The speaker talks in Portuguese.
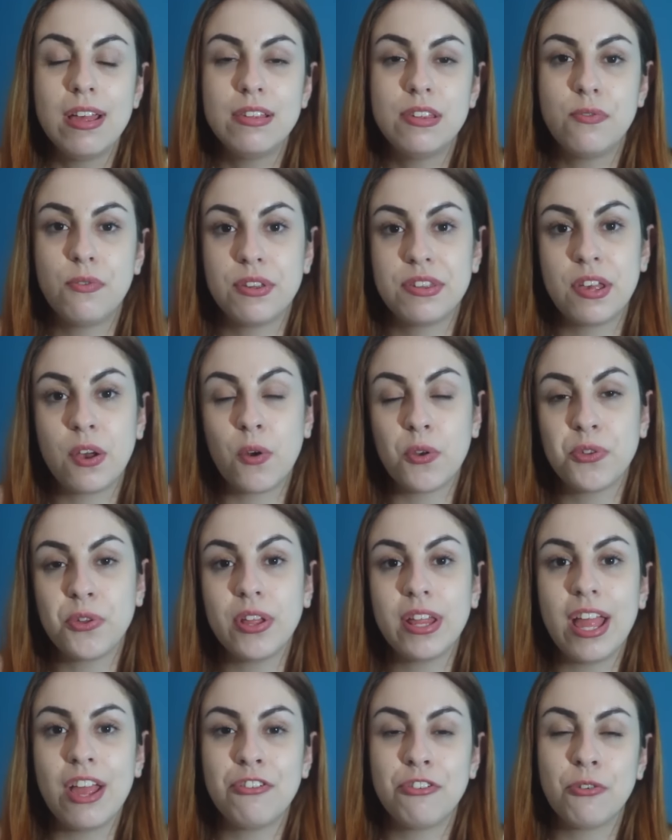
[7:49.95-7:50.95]
Se você
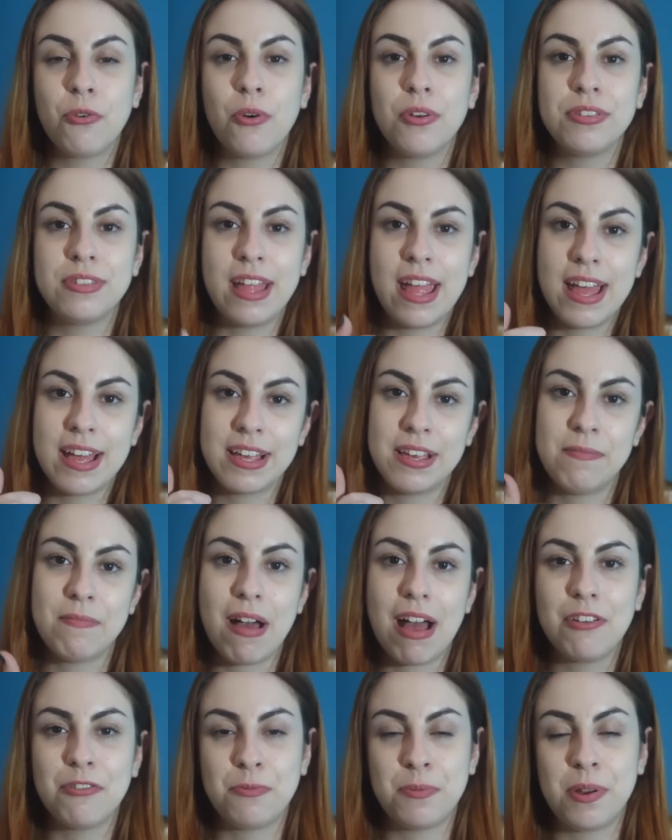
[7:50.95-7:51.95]
gostou, deixa um gostei aqui
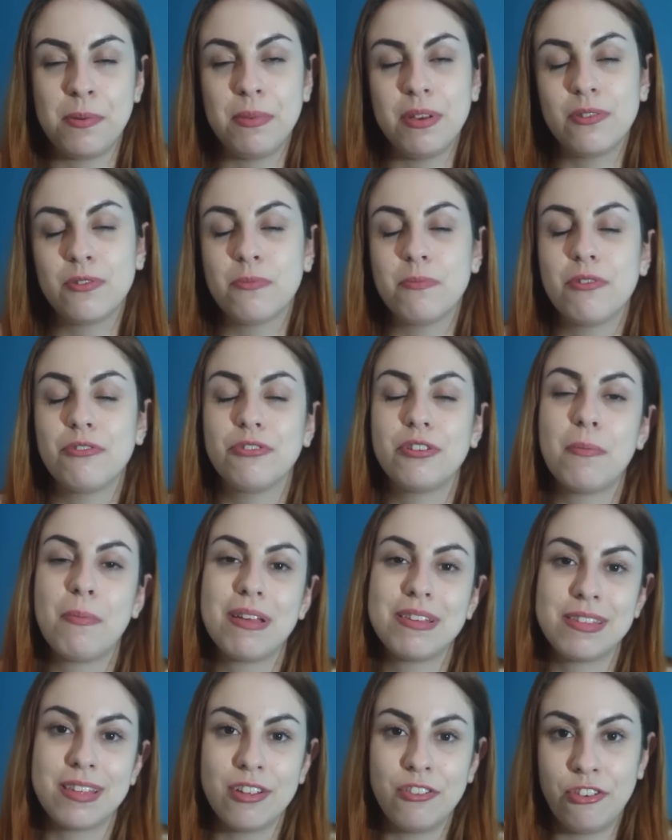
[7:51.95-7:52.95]
embaixo pra mim, isso me ajuda
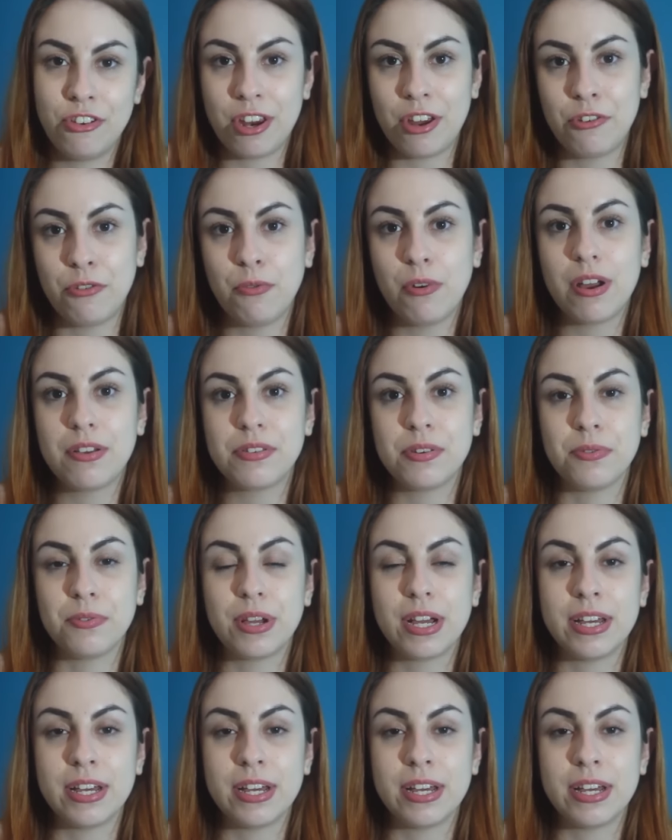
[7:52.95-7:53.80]
bastante na divulgação do